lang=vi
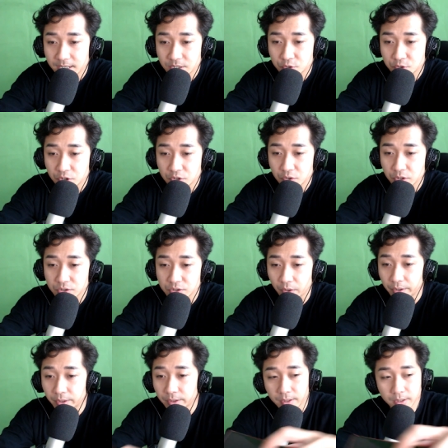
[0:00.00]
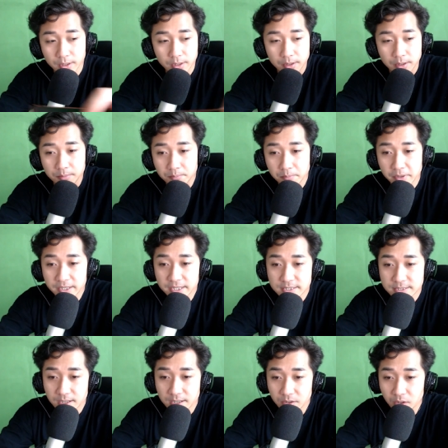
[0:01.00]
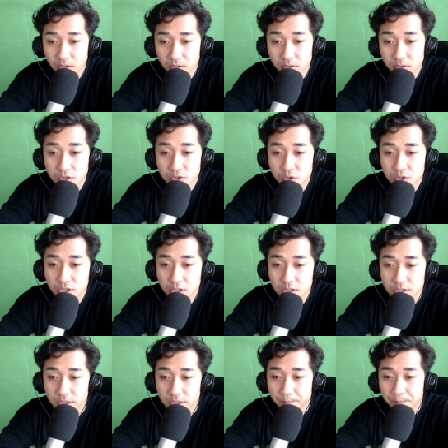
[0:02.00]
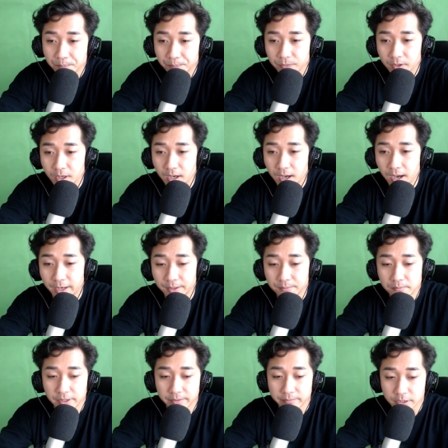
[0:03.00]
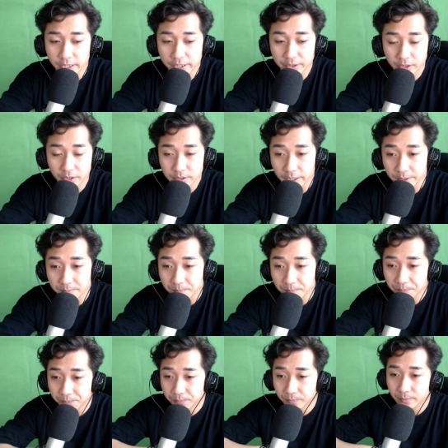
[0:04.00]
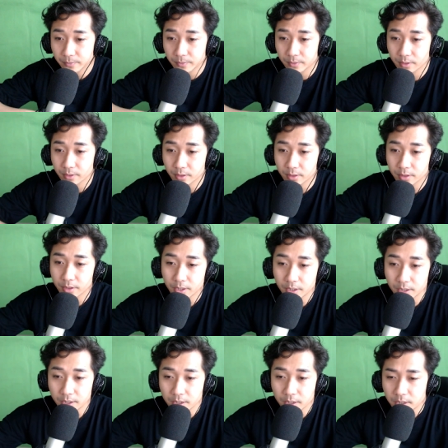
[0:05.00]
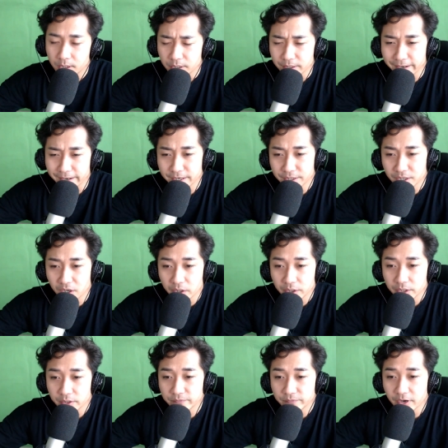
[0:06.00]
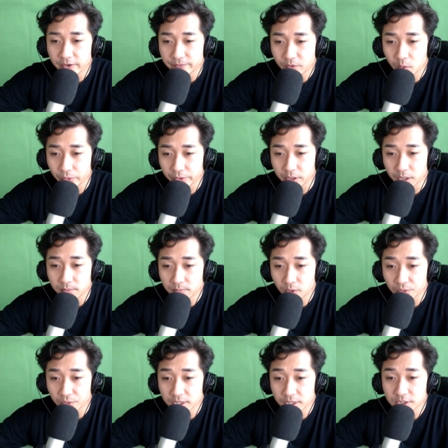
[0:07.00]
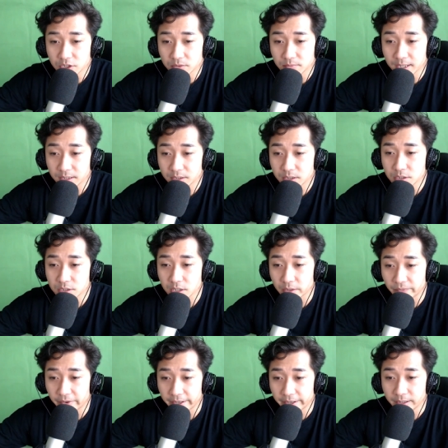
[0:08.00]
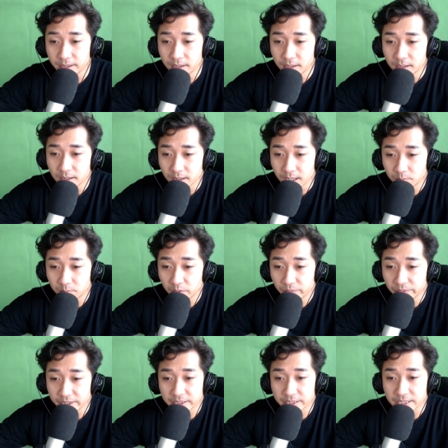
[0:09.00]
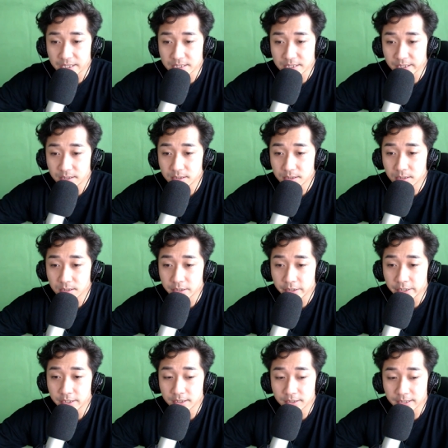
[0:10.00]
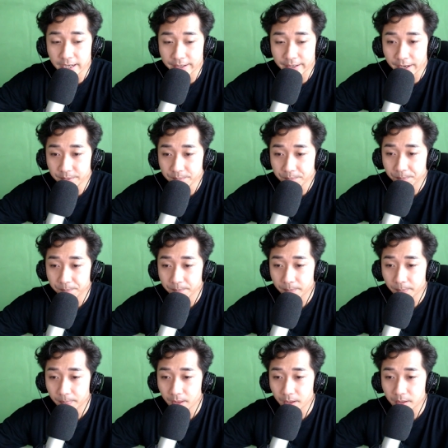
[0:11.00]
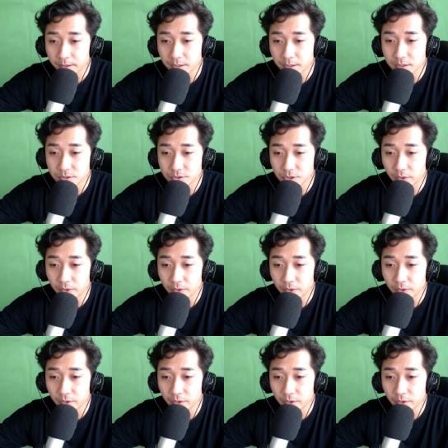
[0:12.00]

Buổi chiều luyện tập cận chiến. Trạng vạng trước khi trở về còn phải điều tra một phần những ngôi nhà của ông khói đỏ nữa. Ta thật sự là một người bận rộn mà. Clint tự an ủi, tìm niềm vui trong gian khổ.